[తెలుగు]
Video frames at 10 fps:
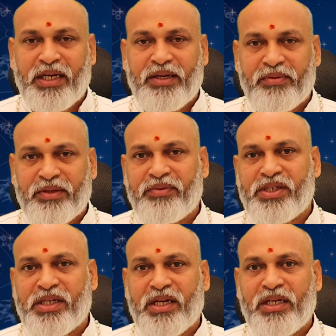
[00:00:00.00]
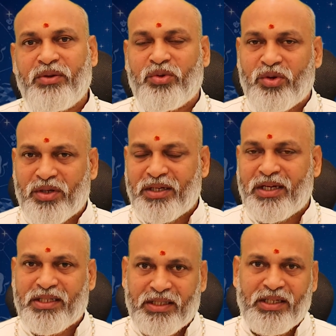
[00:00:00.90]
అనేటువంటి విషయాల్ని ఒక్కొక్క
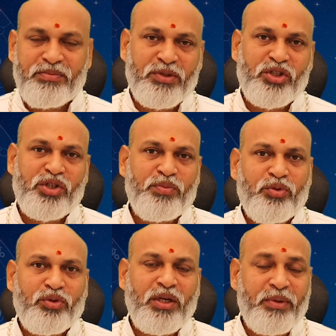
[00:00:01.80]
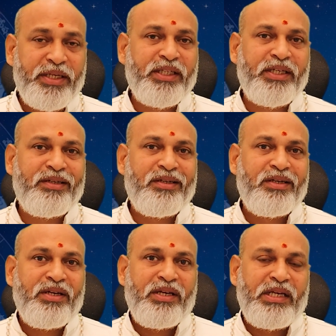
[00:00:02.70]
రాశిగా మనం చెప్పుకుందాం అయితే
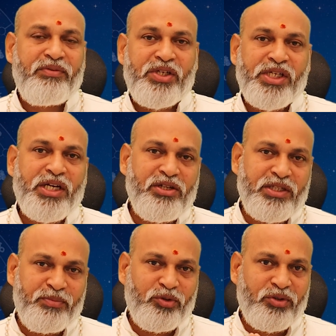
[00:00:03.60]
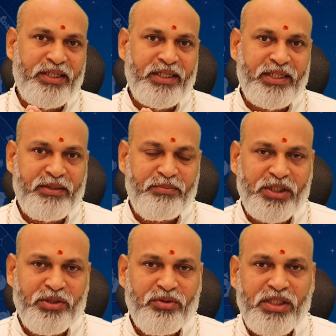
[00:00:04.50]
ఈ విషయాలు చెప్తుంది
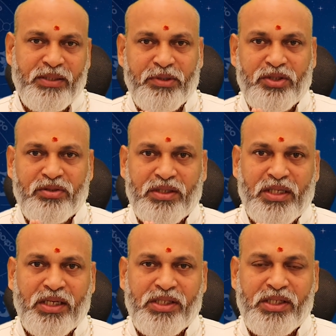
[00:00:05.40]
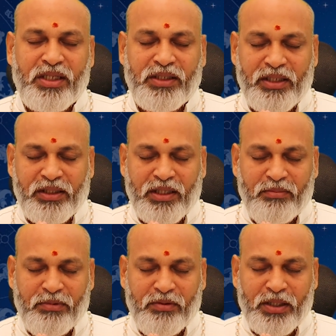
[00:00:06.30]
నేనైనప్పటికీ కూడా చెప్పిస్తుంది సాక్షాత్ లలిత
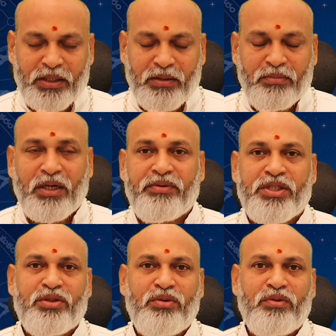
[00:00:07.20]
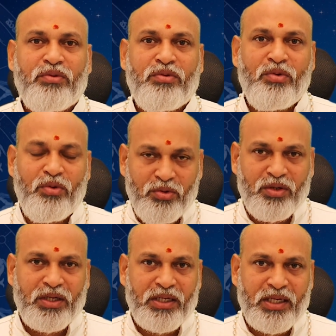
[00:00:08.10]
అమ్మవారిగా భావిస్తూ
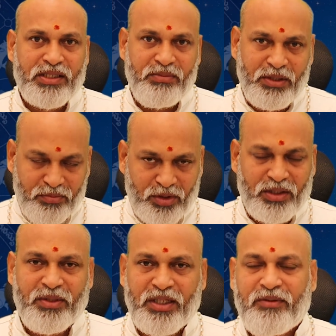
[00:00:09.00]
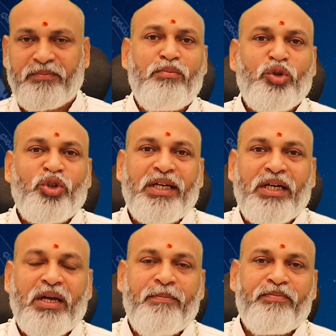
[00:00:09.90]
ఒక్కొక్క రాశి మనం మొదలు పెడదాం ముందుగా
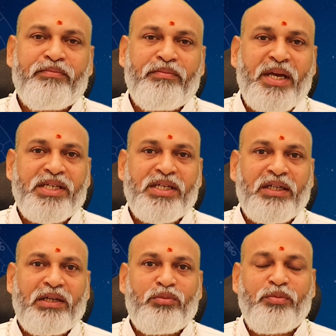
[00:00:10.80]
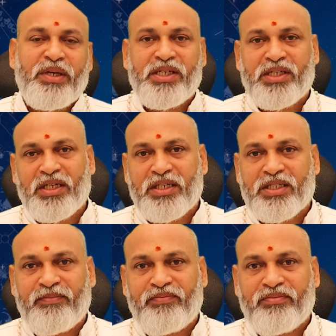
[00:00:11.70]
మేషలగ్నము మేషరాశి